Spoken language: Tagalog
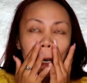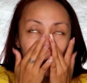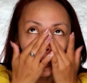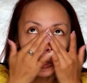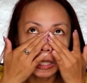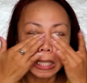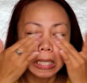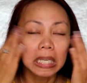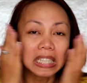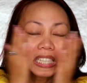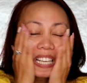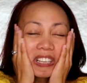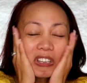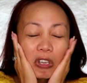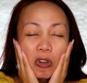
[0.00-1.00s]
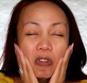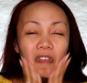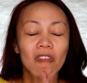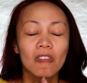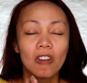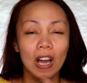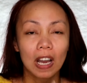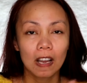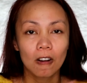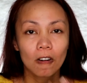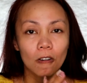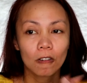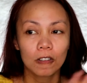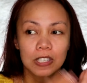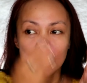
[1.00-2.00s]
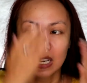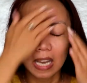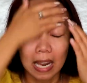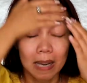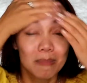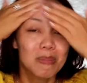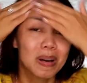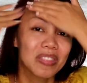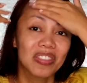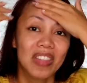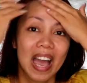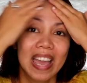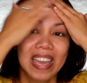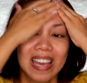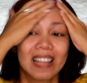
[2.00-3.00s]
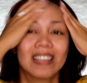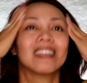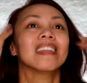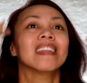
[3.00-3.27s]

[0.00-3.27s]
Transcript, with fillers: Kung nakikita niyo yung vlog ko sa Dan Bantayan,